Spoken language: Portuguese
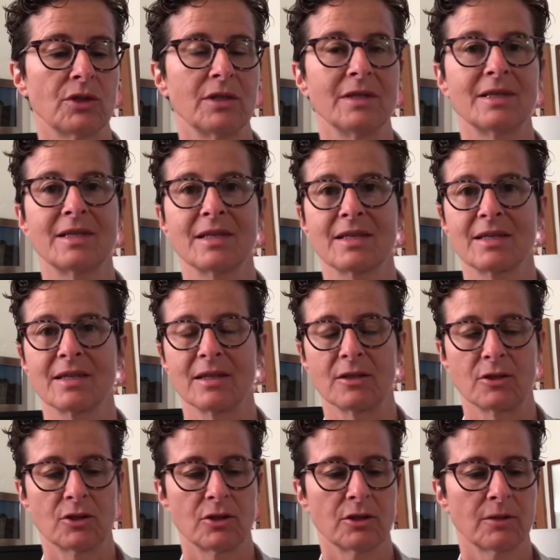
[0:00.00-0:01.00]

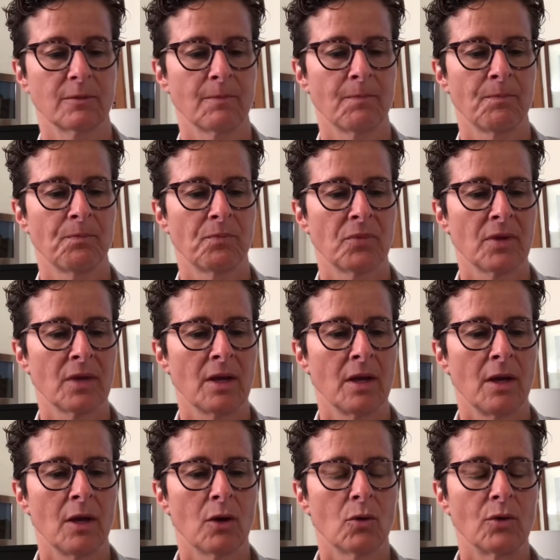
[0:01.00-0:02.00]
incessantes.
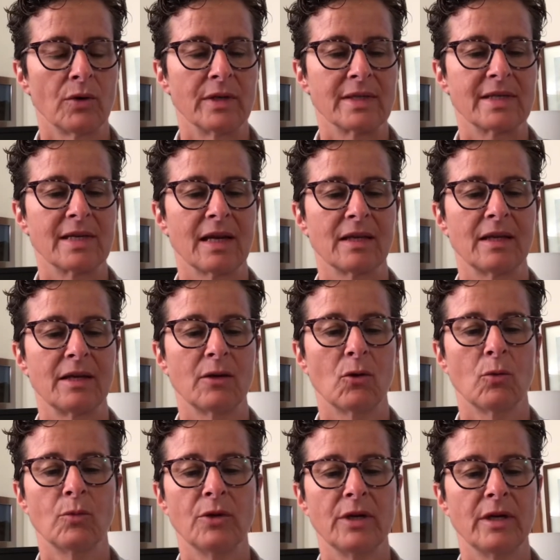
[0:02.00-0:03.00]
Conhecia a lei
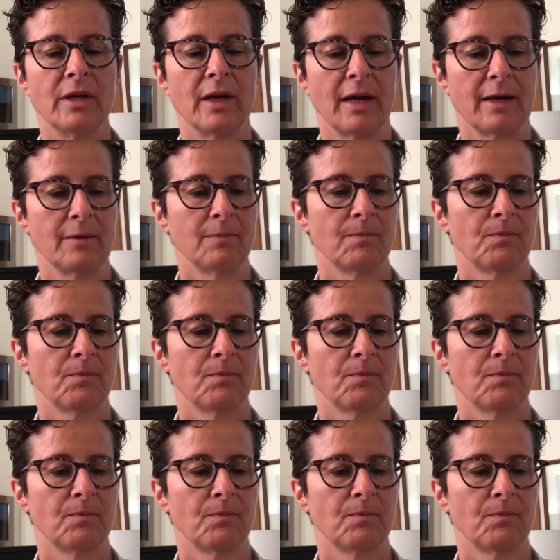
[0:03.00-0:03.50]
como ninguém.